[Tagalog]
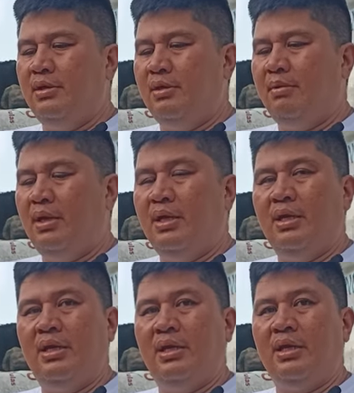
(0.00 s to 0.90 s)
ng mga
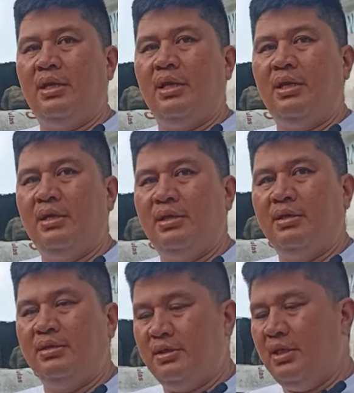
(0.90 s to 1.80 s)
area.
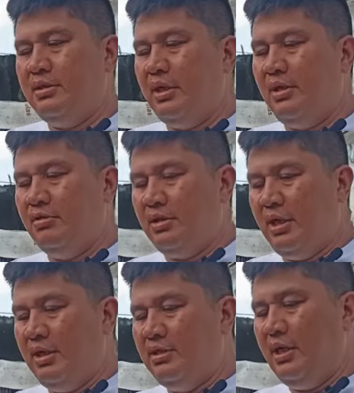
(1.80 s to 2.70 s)
Sinasali ko siya. Ito